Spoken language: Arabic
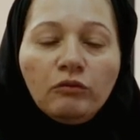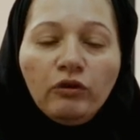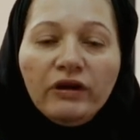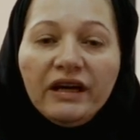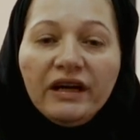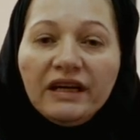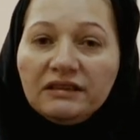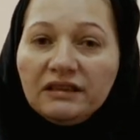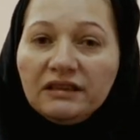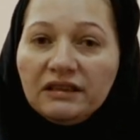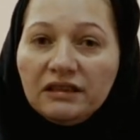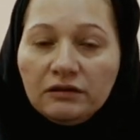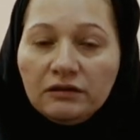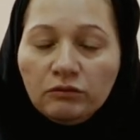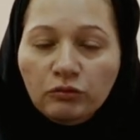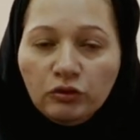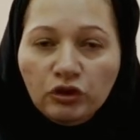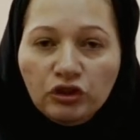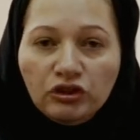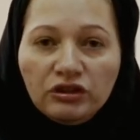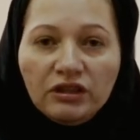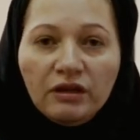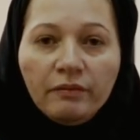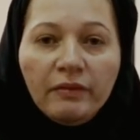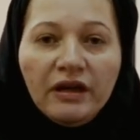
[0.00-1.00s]
معادي
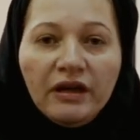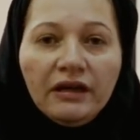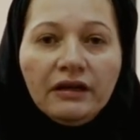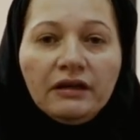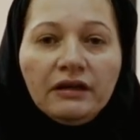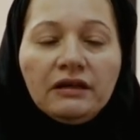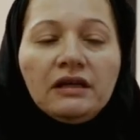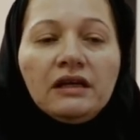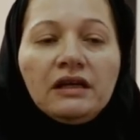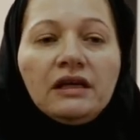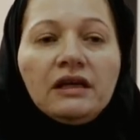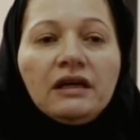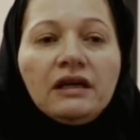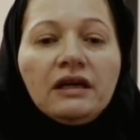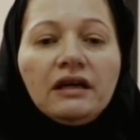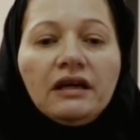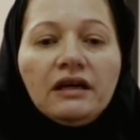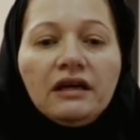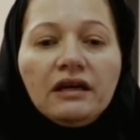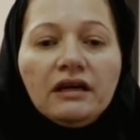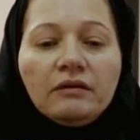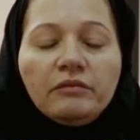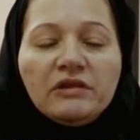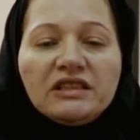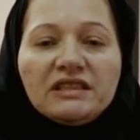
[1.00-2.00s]
للمجتمع
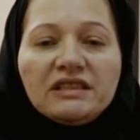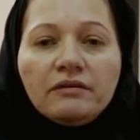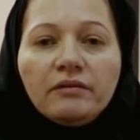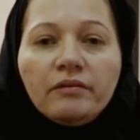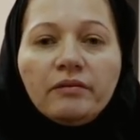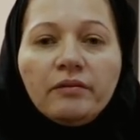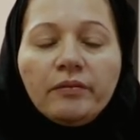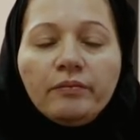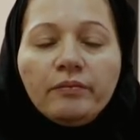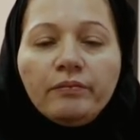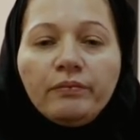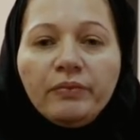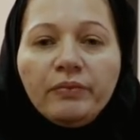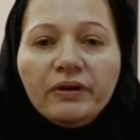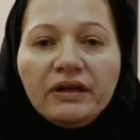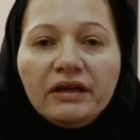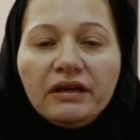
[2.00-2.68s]
آه، بسبب